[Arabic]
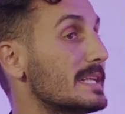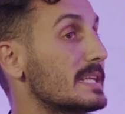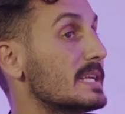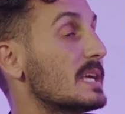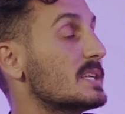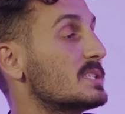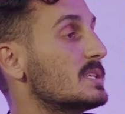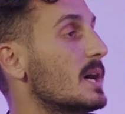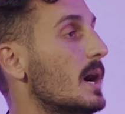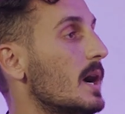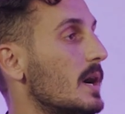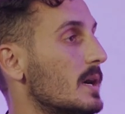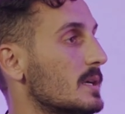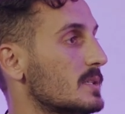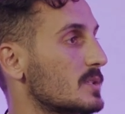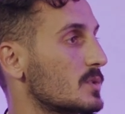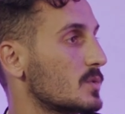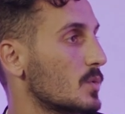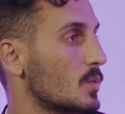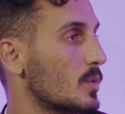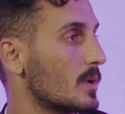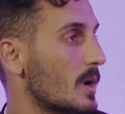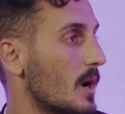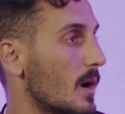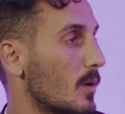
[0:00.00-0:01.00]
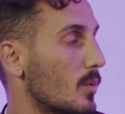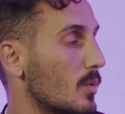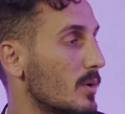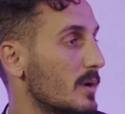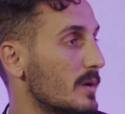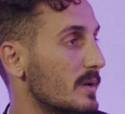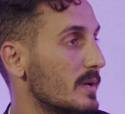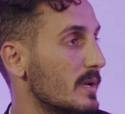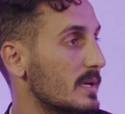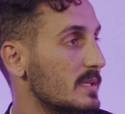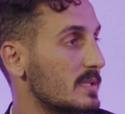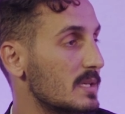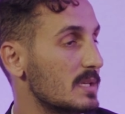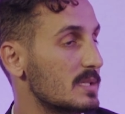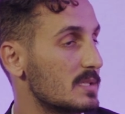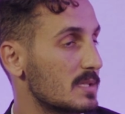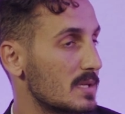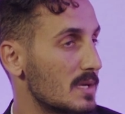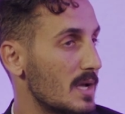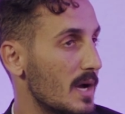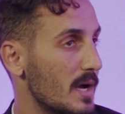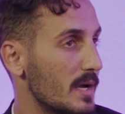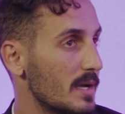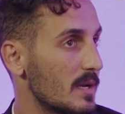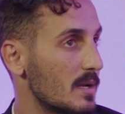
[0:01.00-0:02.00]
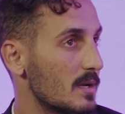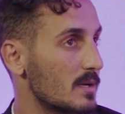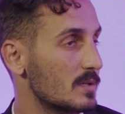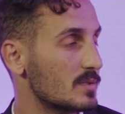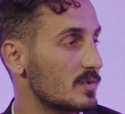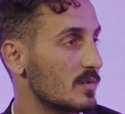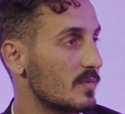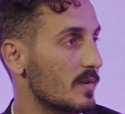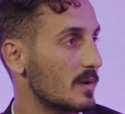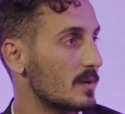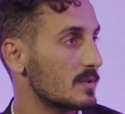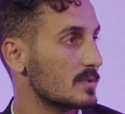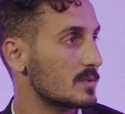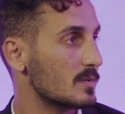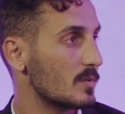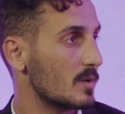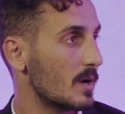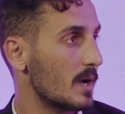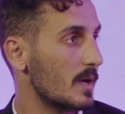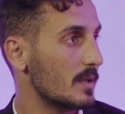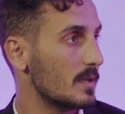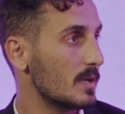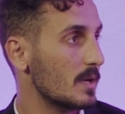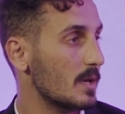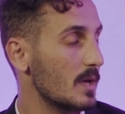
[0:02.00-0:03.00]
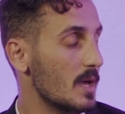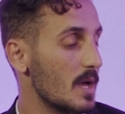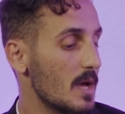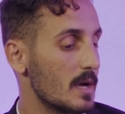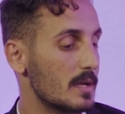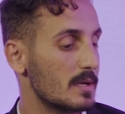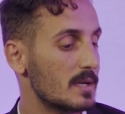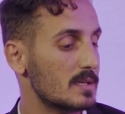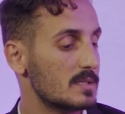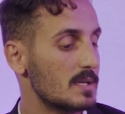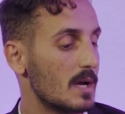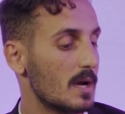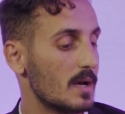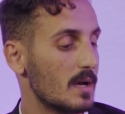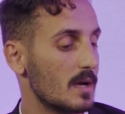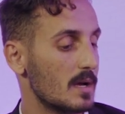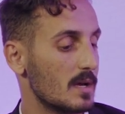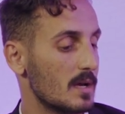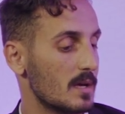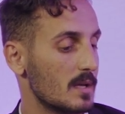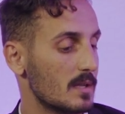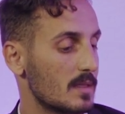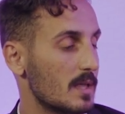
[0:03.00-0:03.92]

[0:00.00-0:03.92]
يعني نجاح الصوره او النتيجه النهائيه اللي تشوفها للصوره هذه نجاح